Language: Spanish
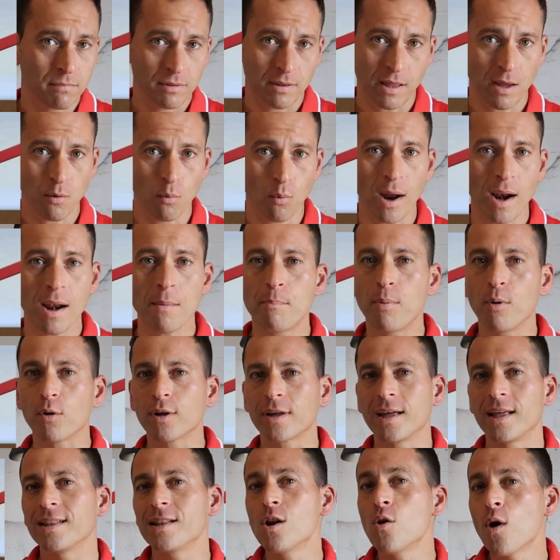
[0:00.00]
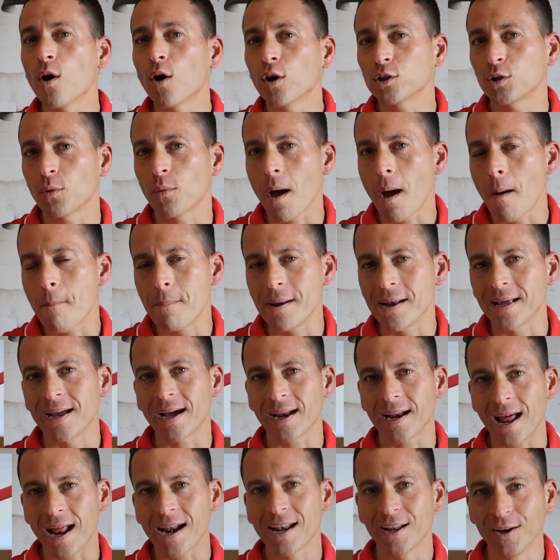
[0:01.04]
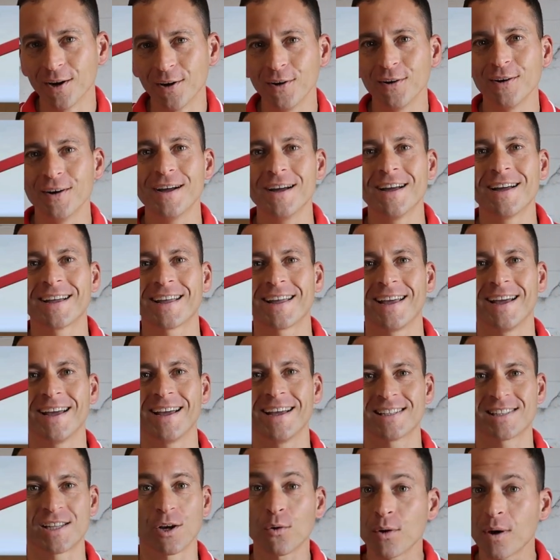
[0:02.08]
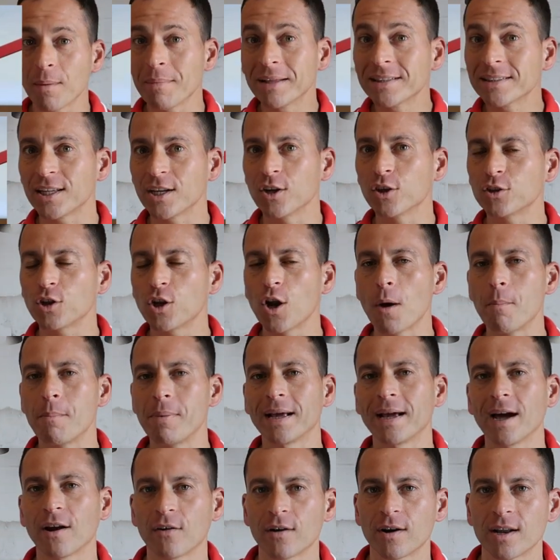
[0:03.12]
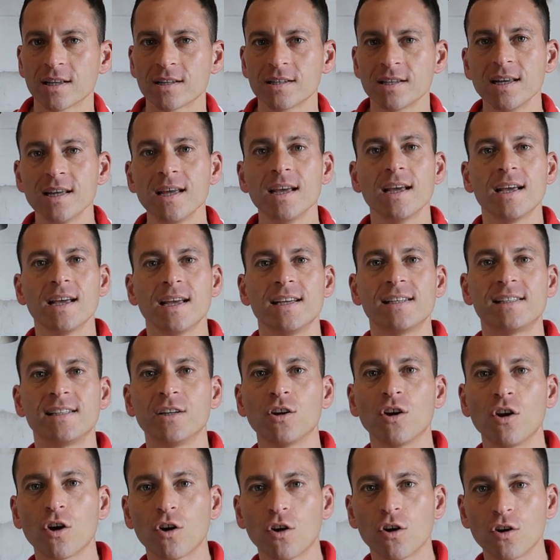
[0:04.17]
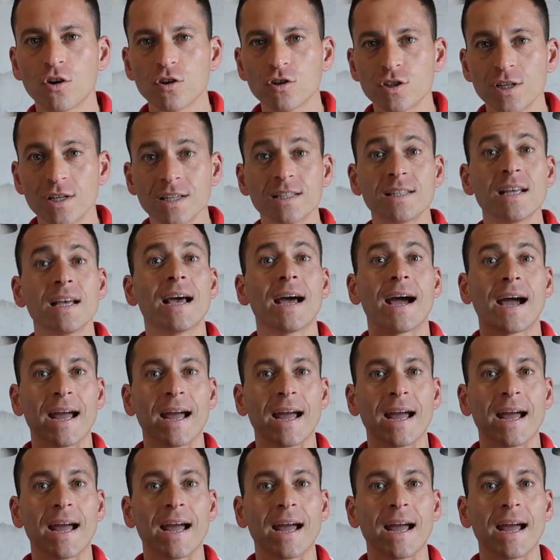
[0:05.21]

da igual porque luego te voy a explicar algo que seguramente no te lo explicaron así y si no lo conoces,